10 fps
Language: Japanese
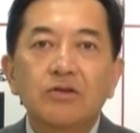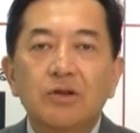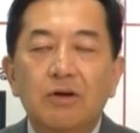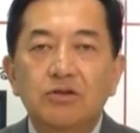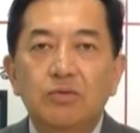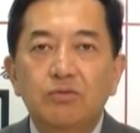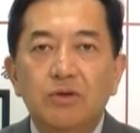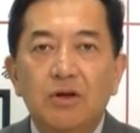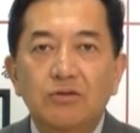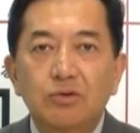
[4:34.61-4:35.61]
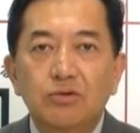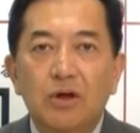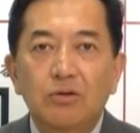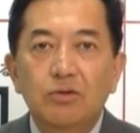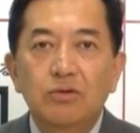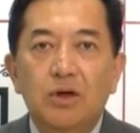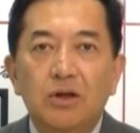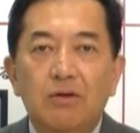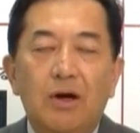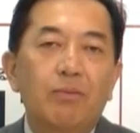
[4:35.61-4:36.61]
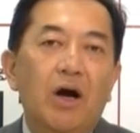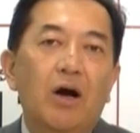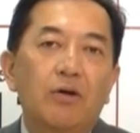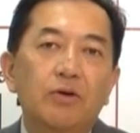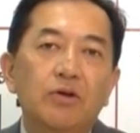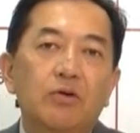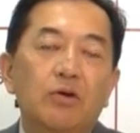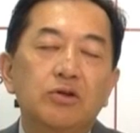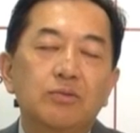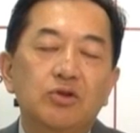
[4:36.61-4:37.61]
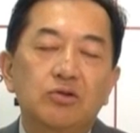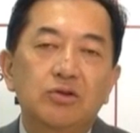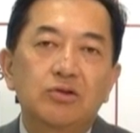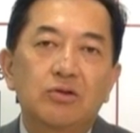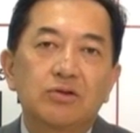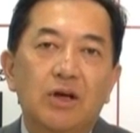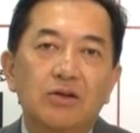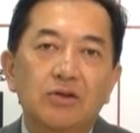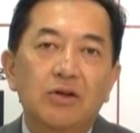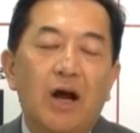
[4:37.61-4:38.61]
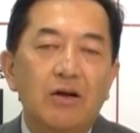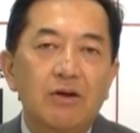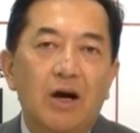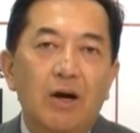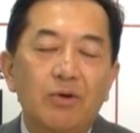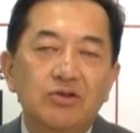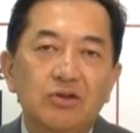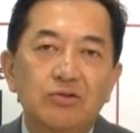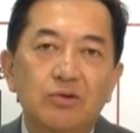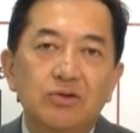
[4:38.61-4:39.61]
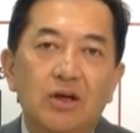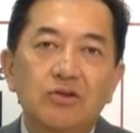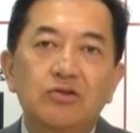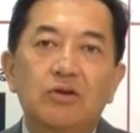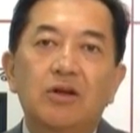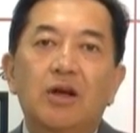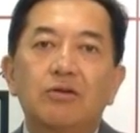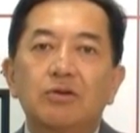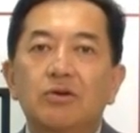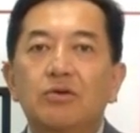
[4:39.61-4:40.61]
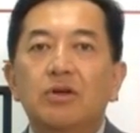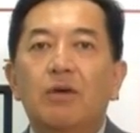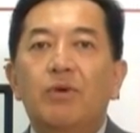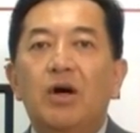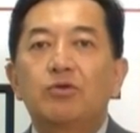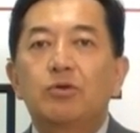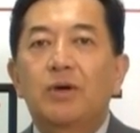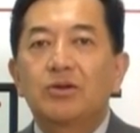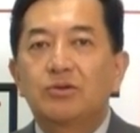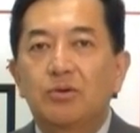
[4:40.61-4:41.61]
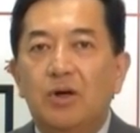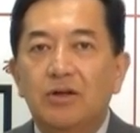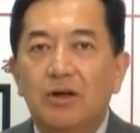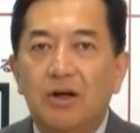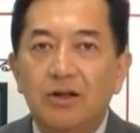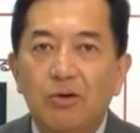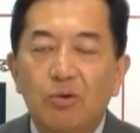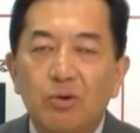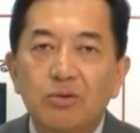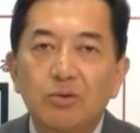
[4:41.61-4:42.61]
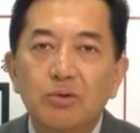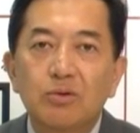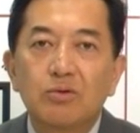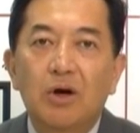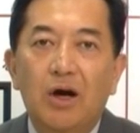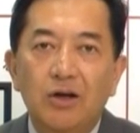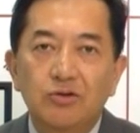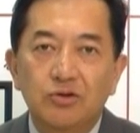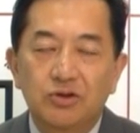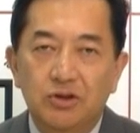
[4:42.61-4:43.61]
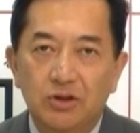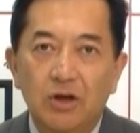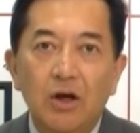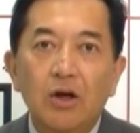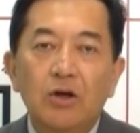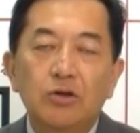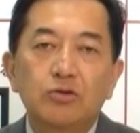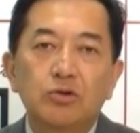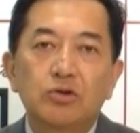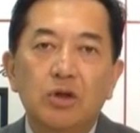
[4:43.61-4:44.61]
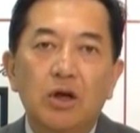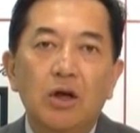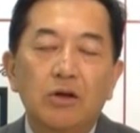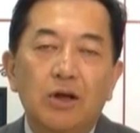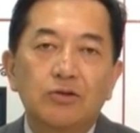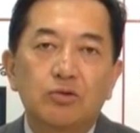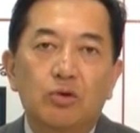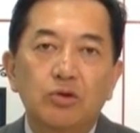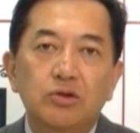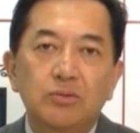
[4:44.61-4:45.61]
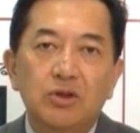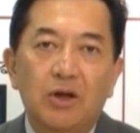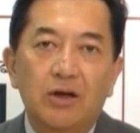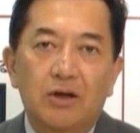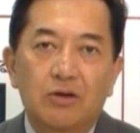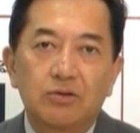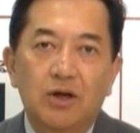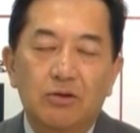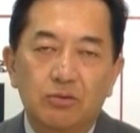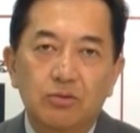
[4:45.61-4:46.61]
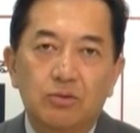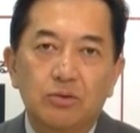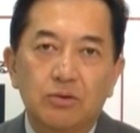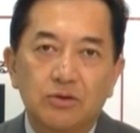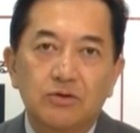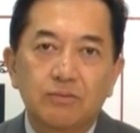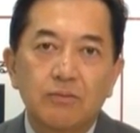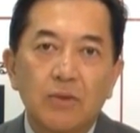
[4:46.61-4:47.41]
すなわち福田康夫さんという方は、まあ、小泉純一郎さんあるいは安倍晋三さんに連なるようなパフォーマンスの方々をことごとく排除しそして脱小泉内閣であるということです